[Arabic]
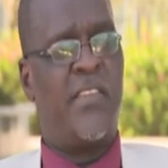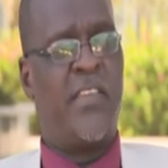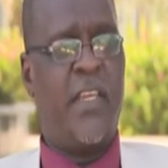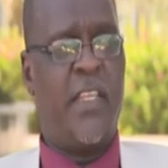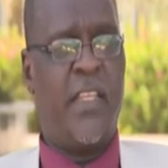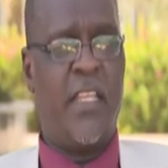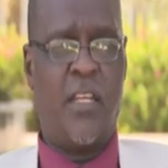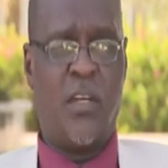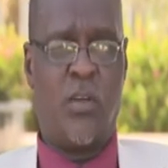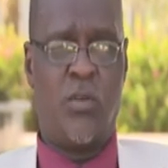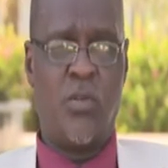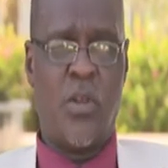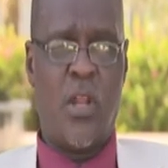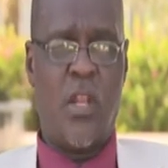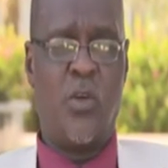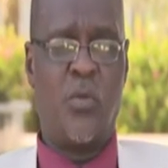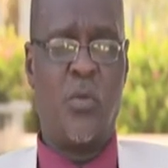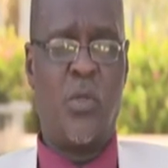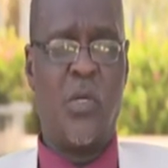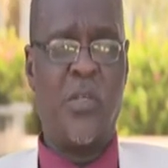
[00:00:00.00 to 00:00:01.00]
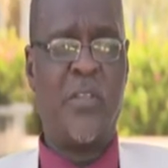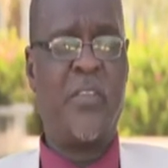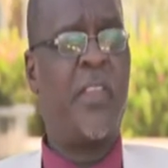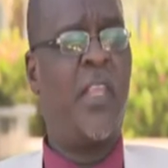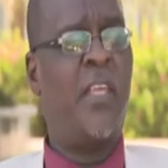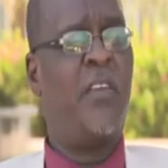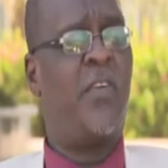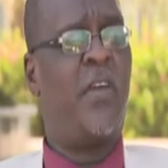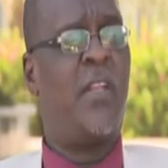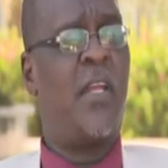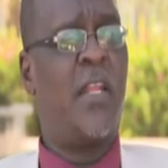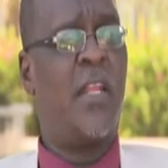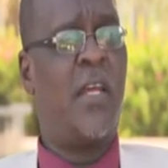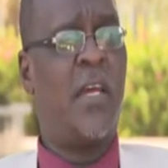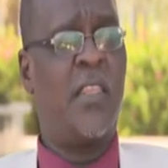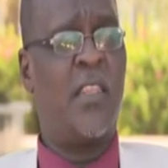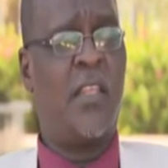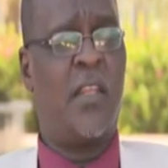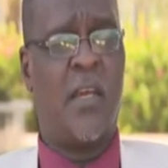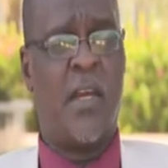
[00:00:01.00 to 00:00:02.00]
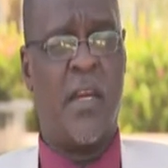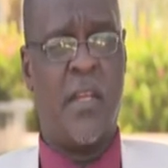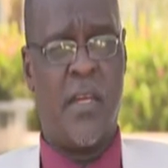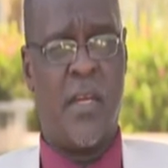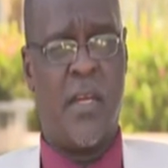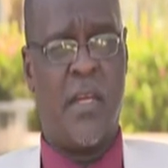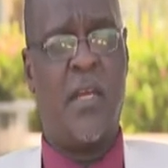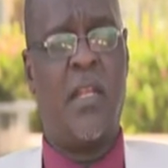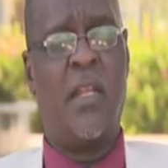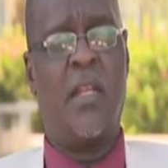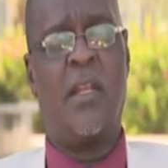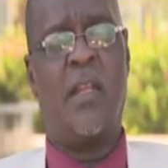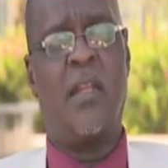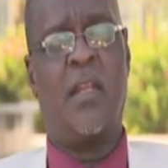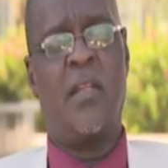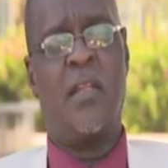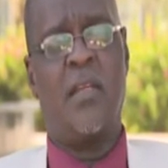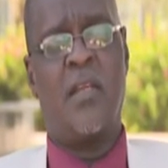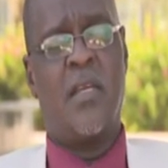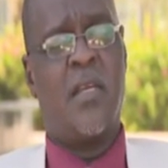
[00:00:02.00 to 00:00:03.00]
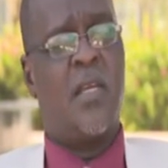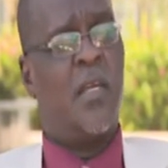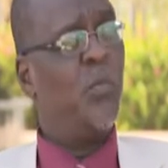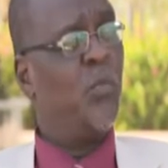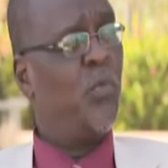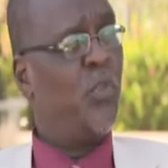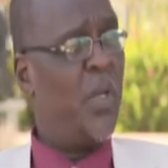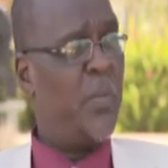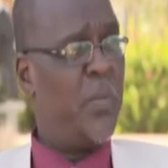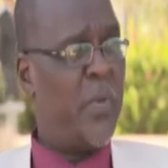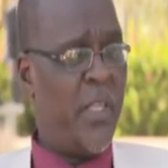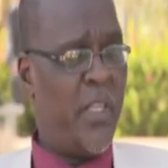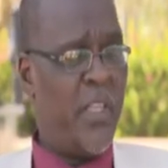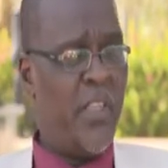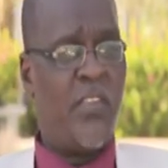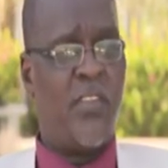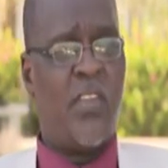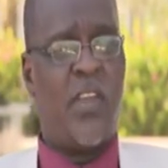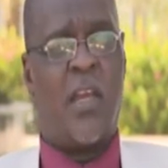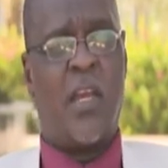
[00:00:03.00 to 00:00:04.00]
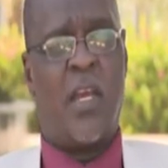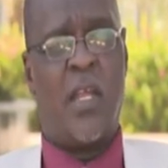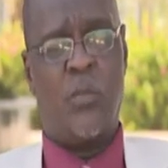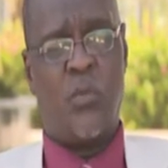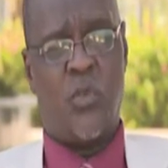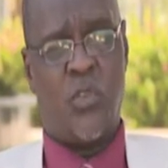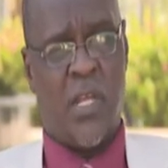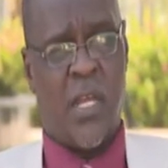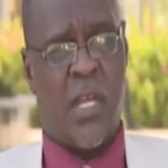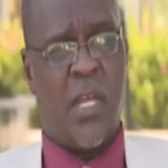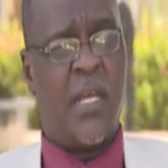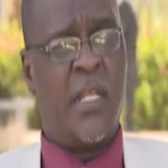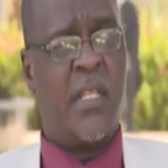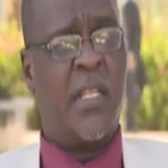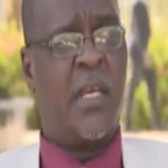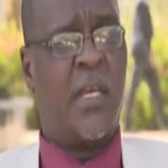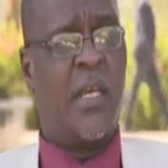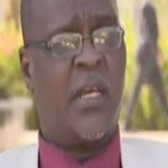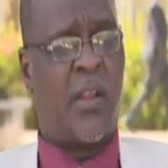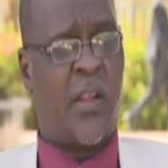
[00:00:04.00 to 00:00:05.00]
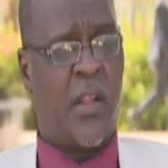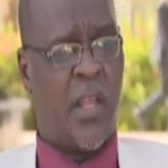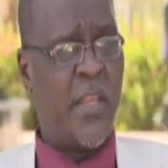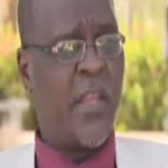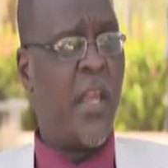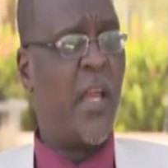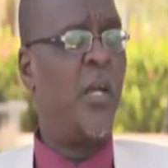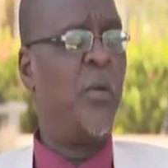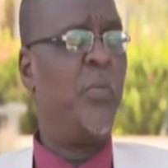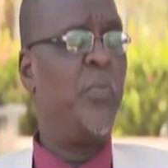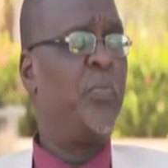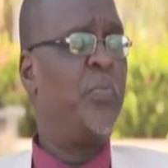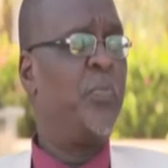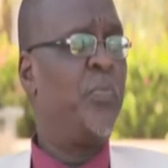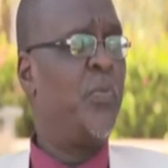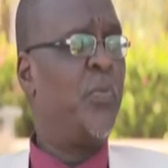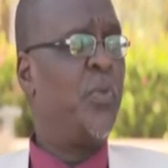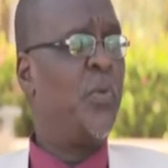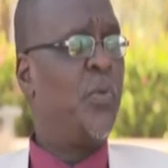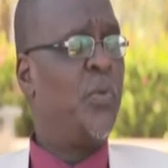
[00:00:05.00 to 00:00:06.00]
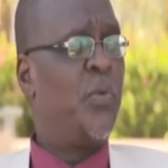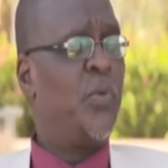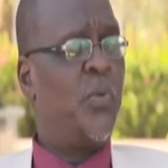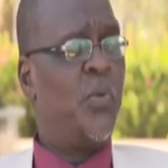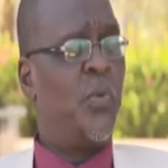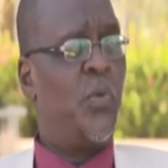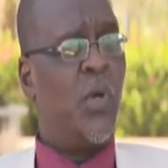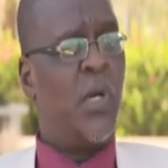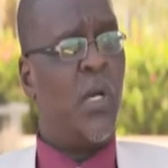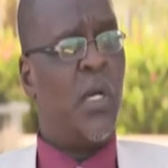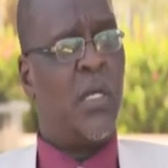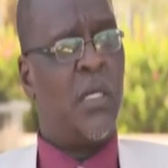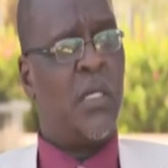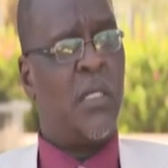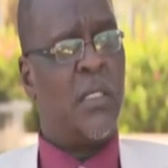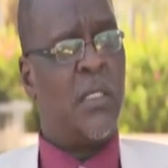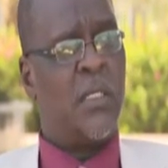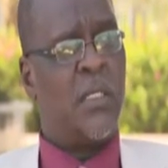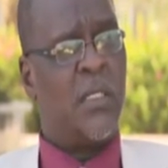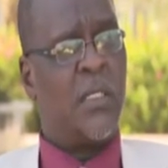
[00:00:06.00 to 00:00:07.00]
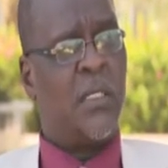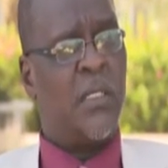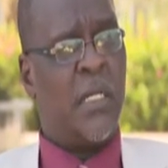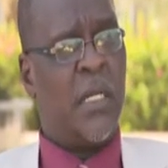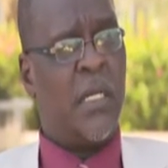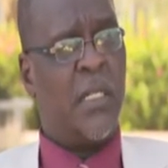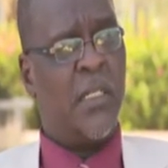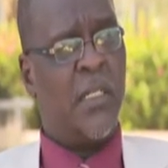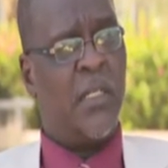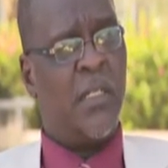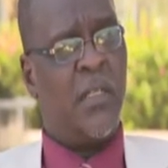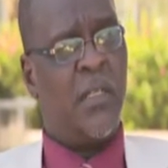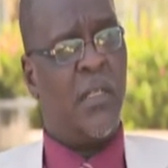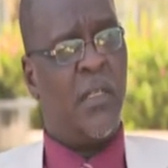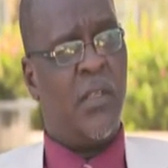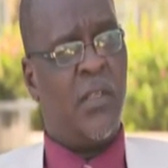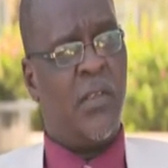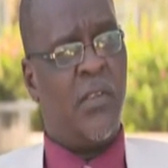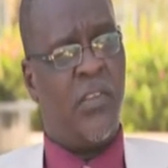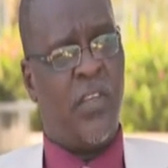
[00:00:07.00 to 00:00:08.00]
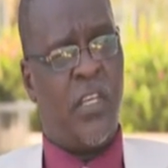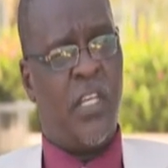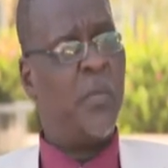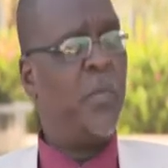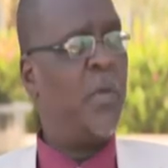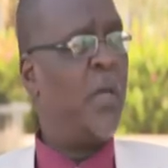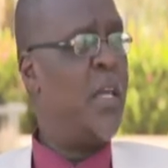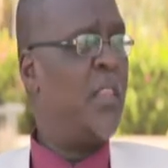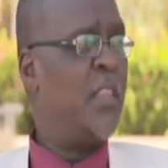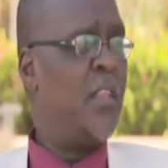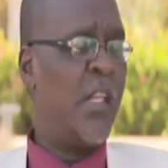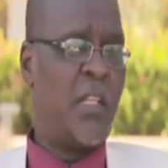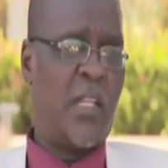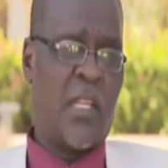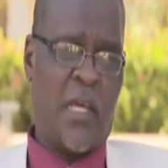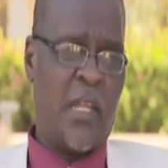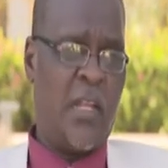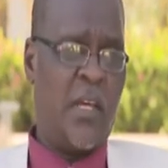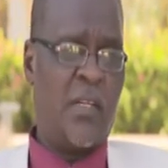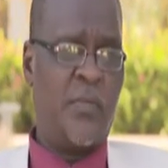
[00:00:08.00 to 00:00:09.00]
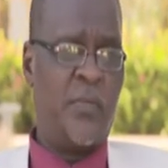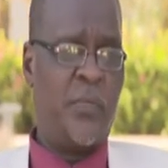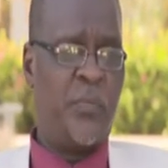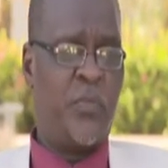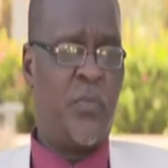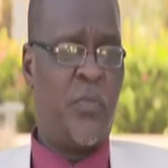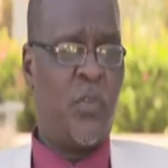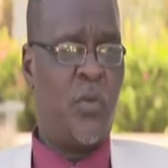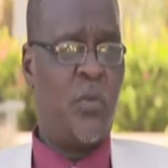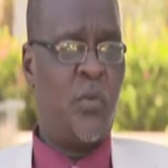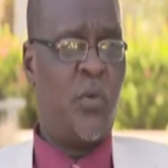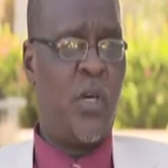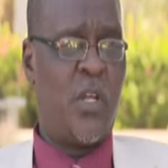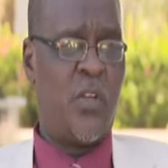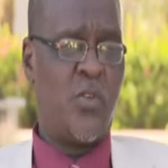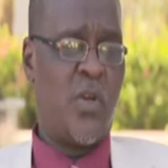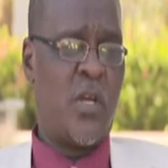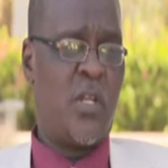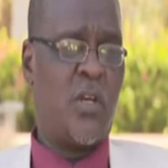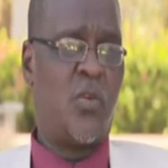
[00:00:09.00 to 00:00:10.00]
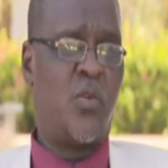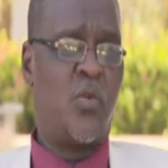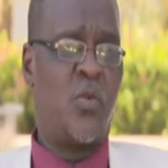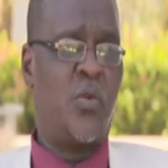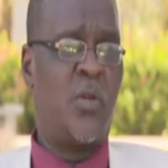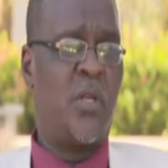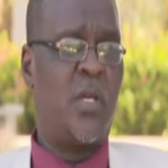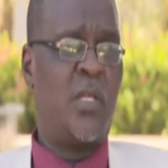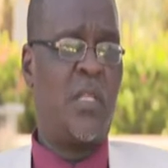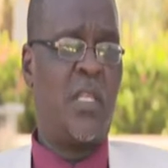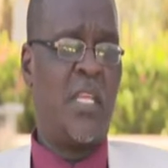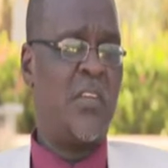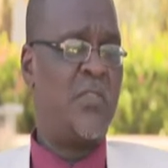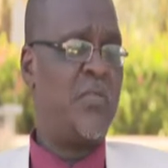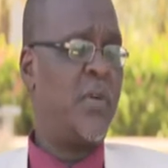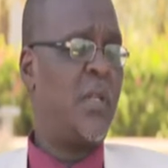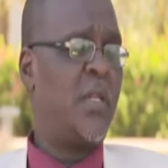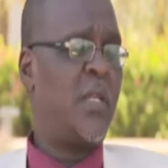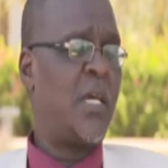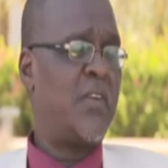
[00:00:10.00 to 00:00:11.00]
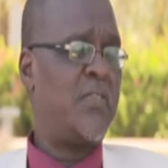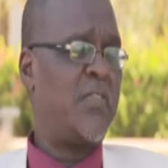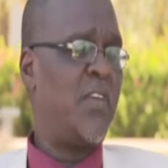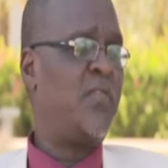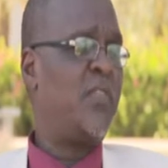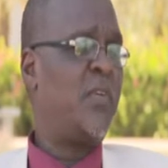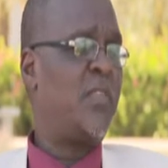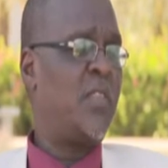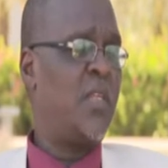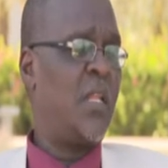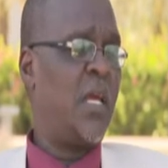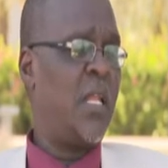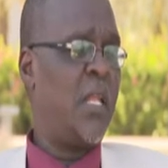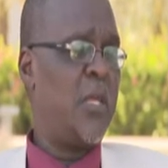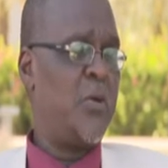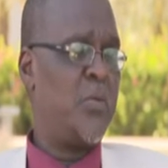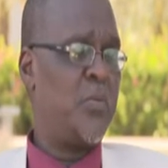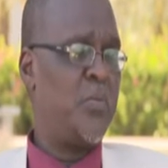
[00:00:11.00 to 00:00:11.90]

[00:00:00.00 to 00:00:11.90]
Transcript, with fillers: سعيد ان اكون اليوم ضيفا على هذه القناه المتميزه المشاهده الرائعه ويعني سعيد بهذه الاطلاله وارجو ان اكون ضيفا خفيف الظل عليكم